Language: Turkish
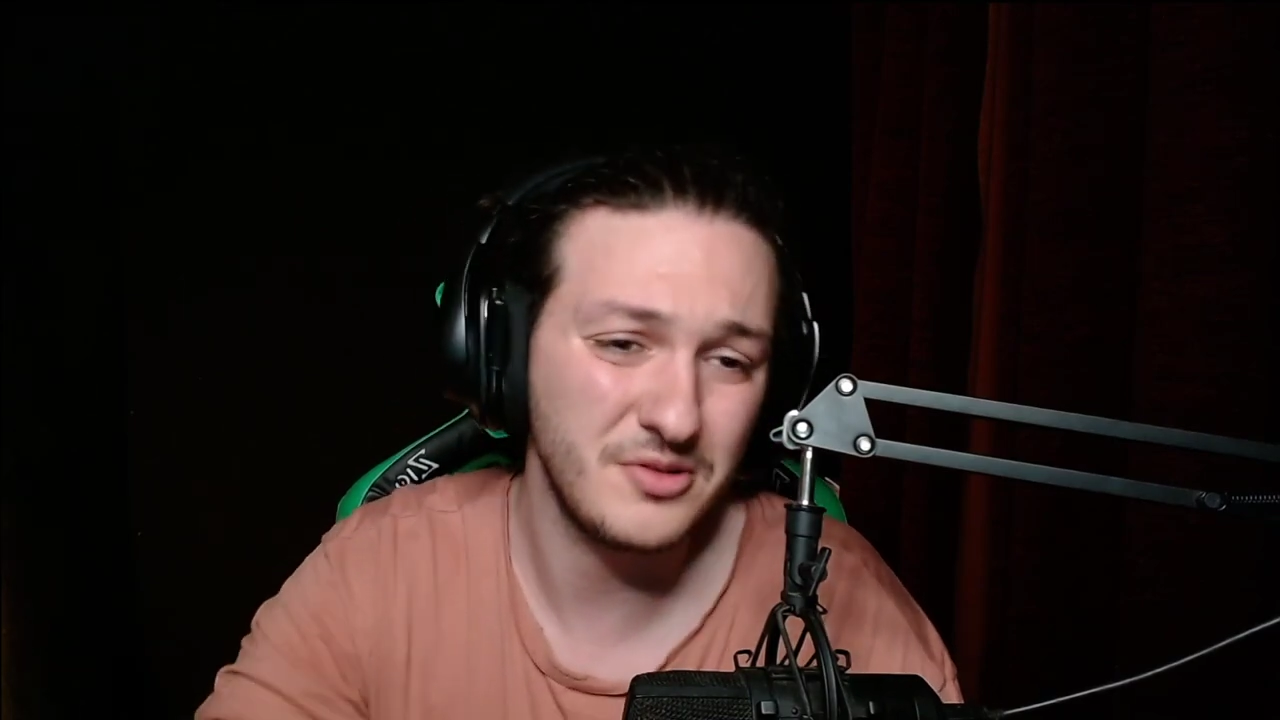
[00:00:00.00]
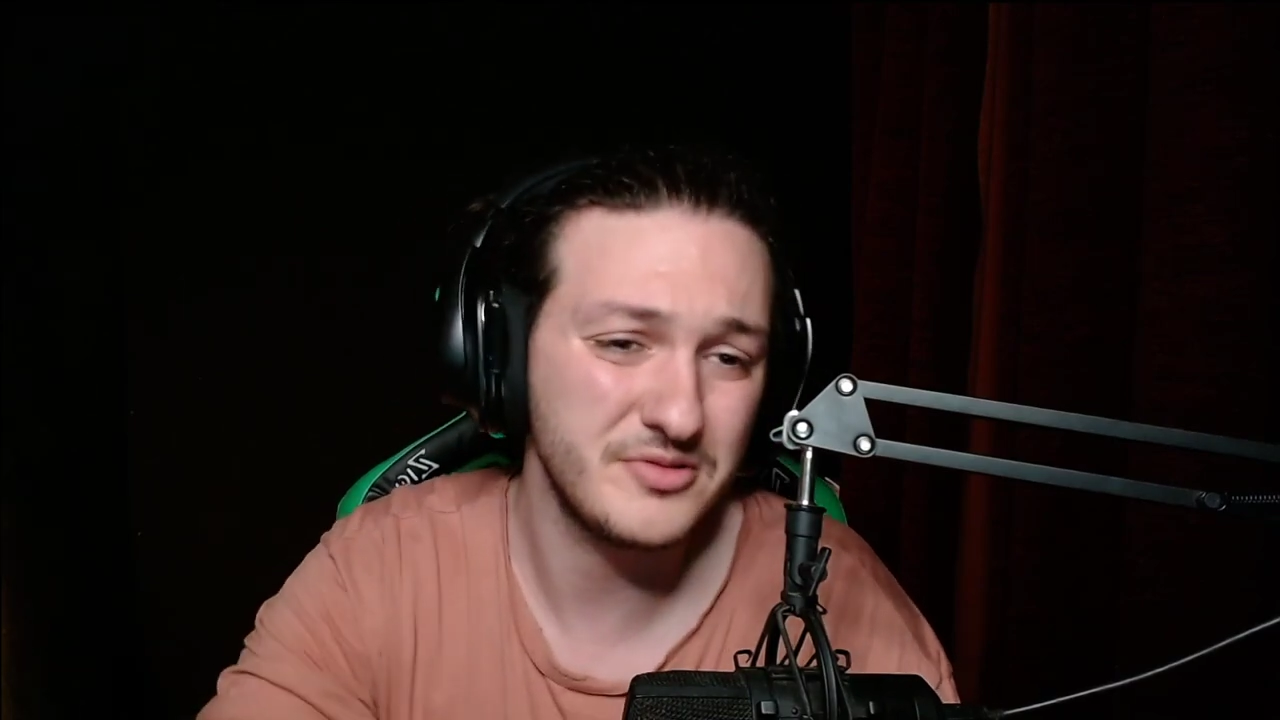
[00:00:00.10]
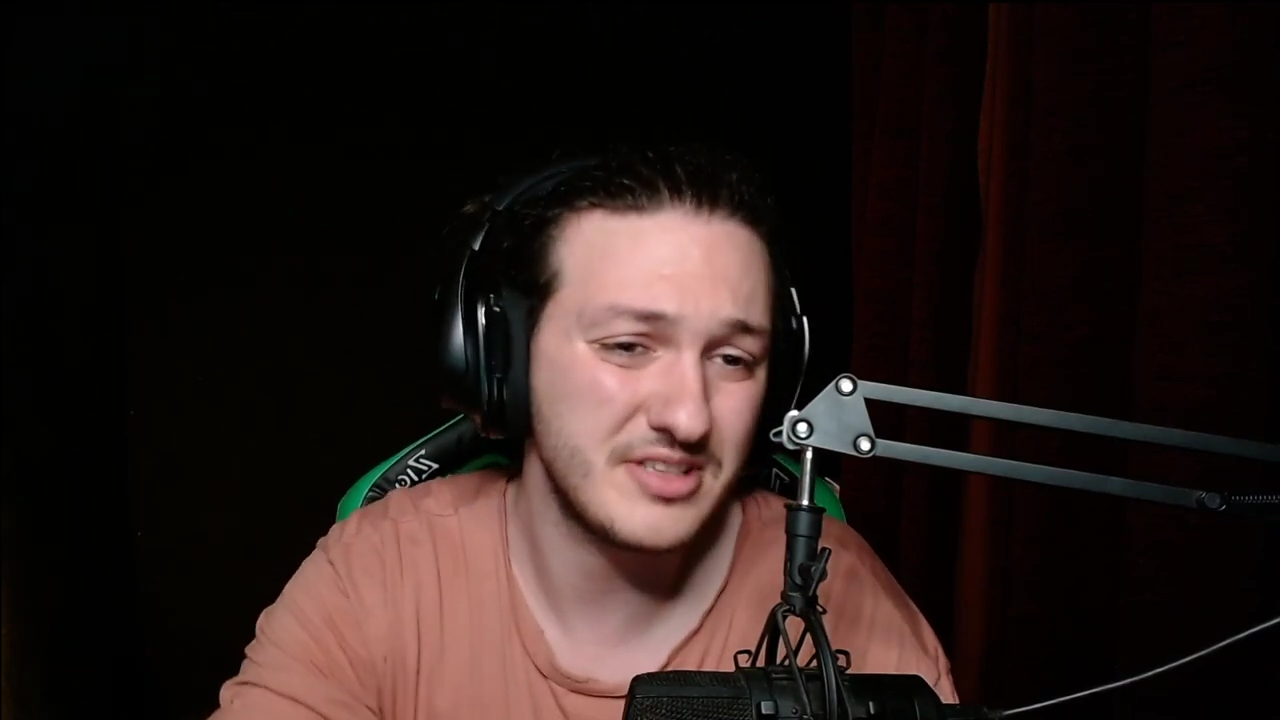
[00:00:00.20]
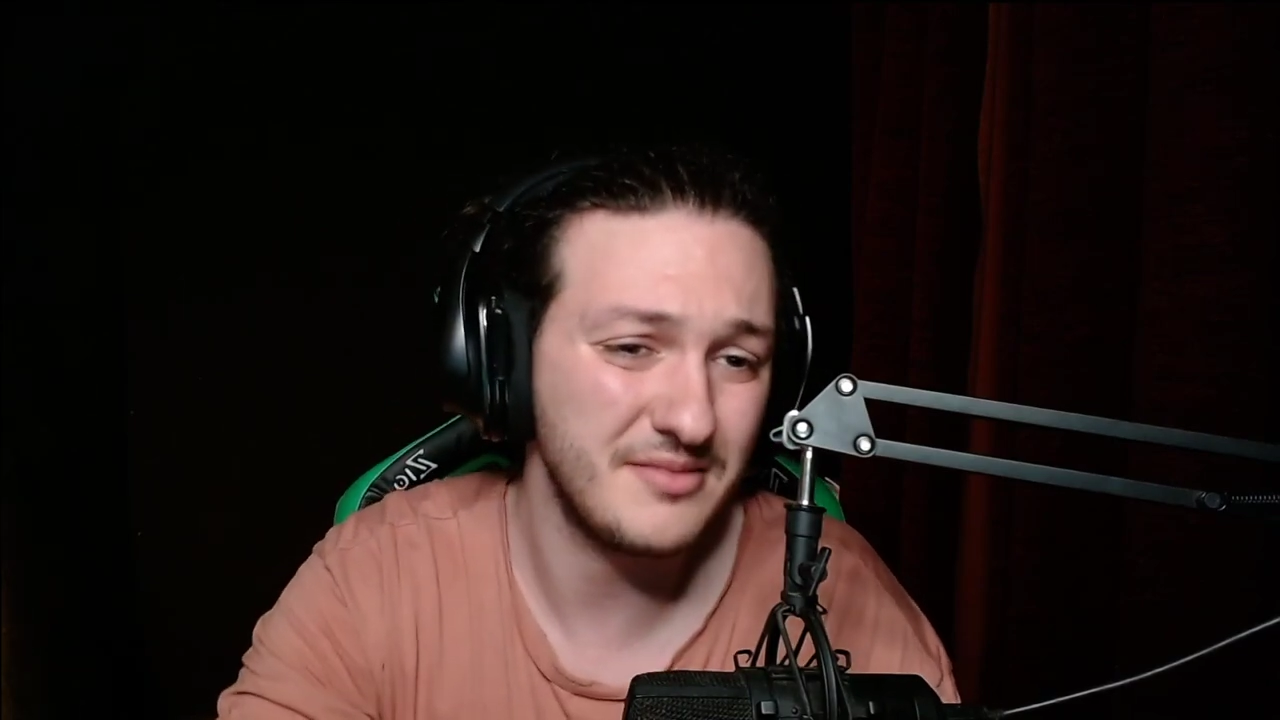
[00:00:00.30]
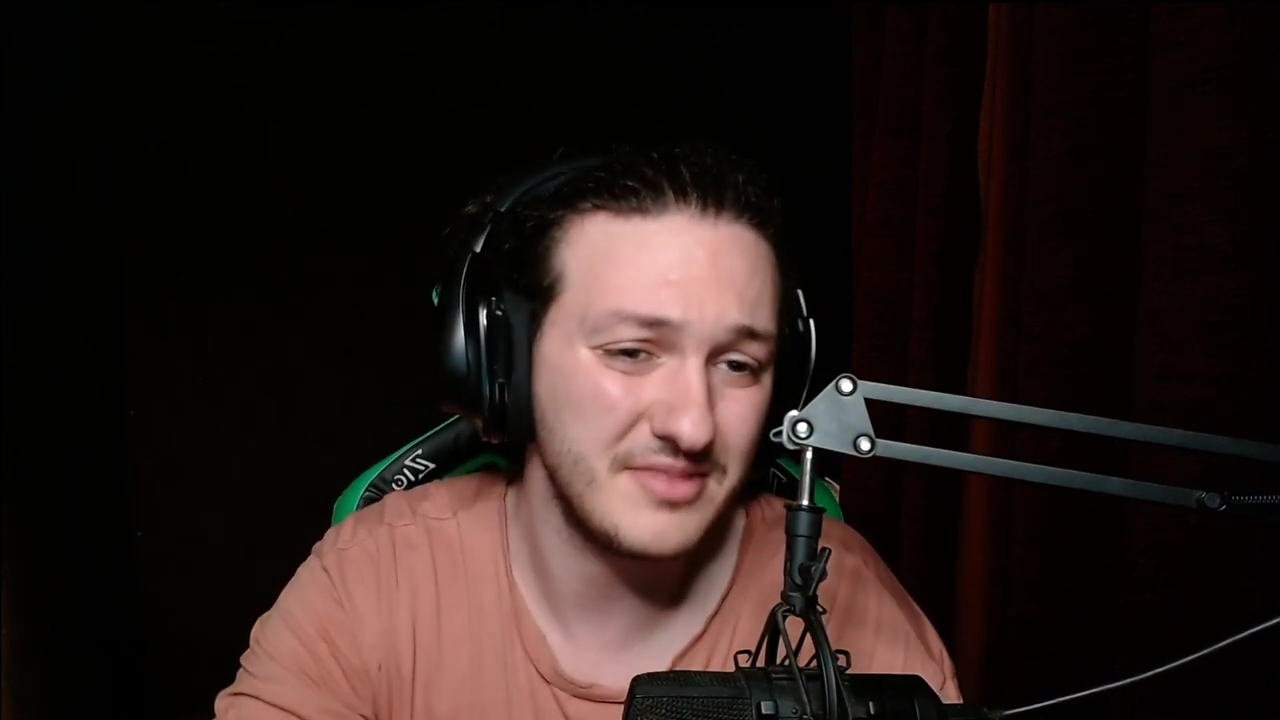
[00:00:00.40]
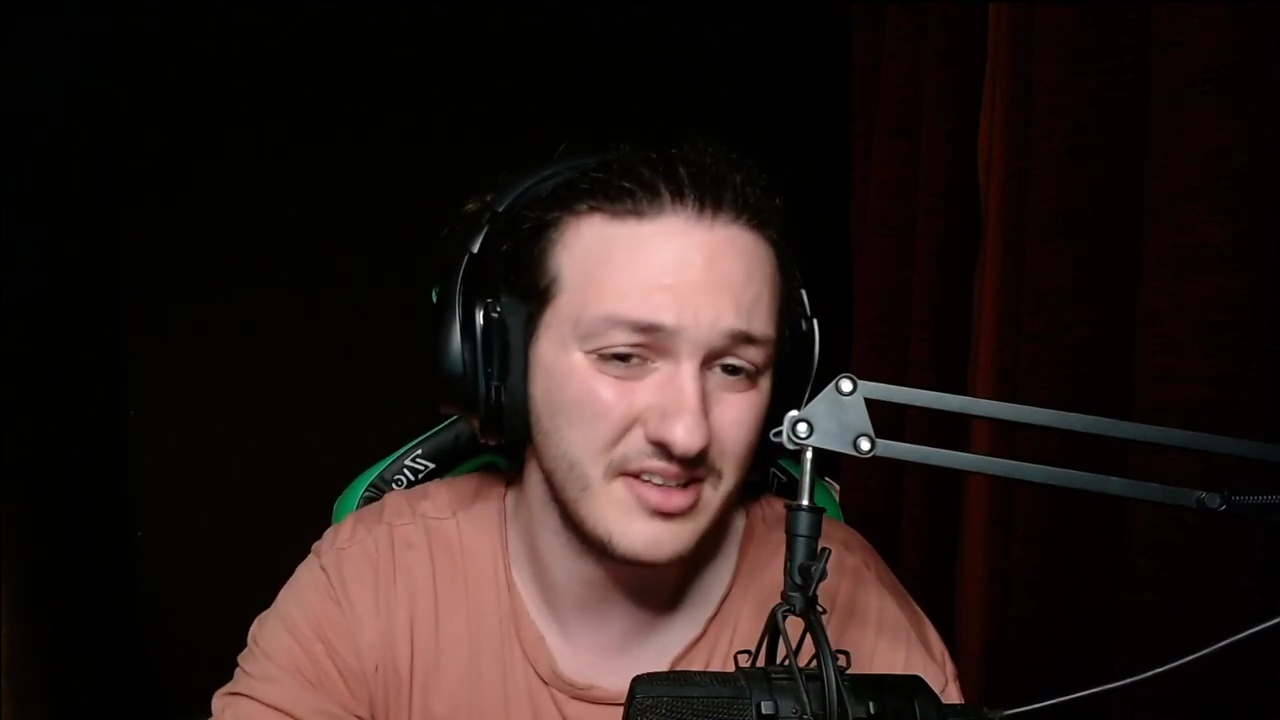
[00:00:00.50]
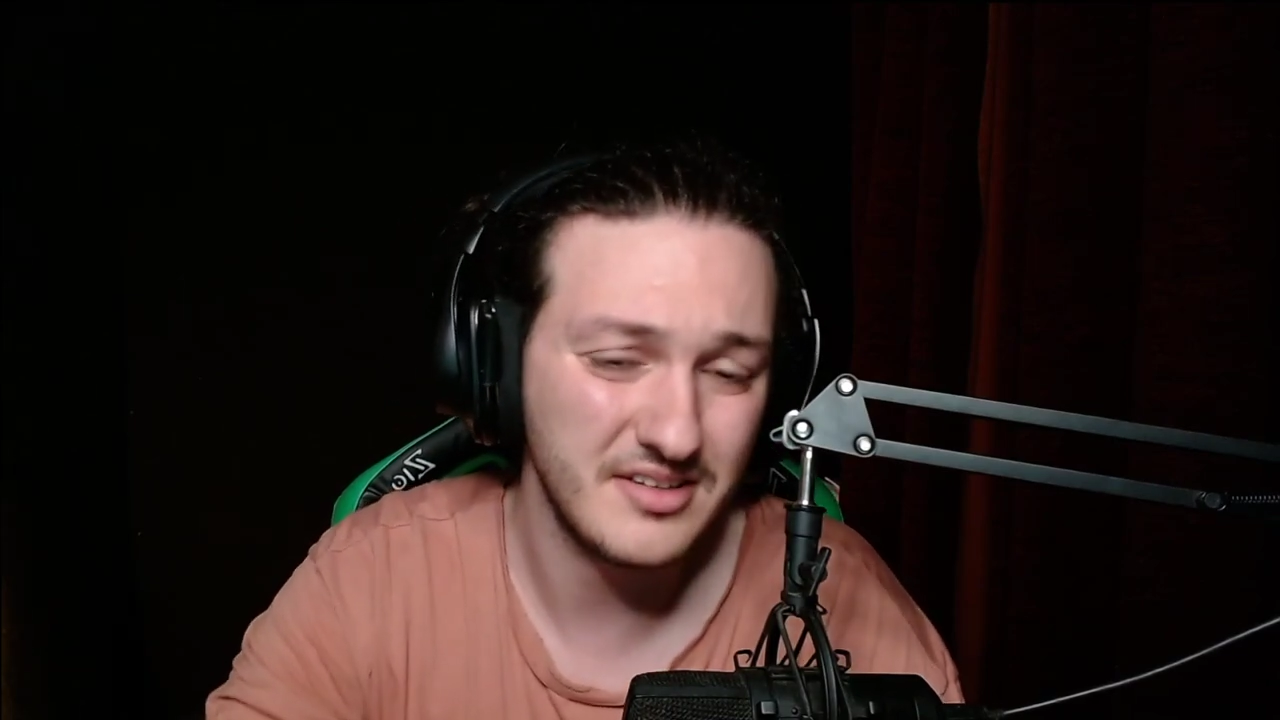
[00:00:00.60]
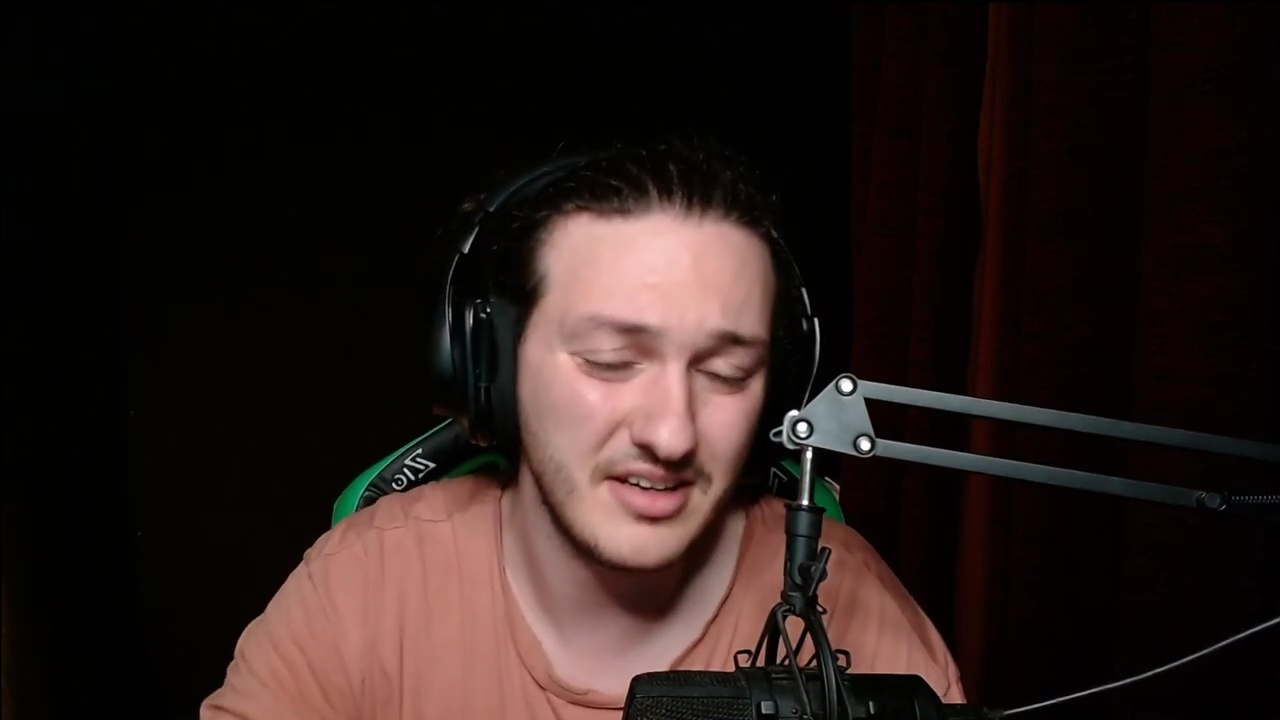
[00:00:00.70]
olsam da,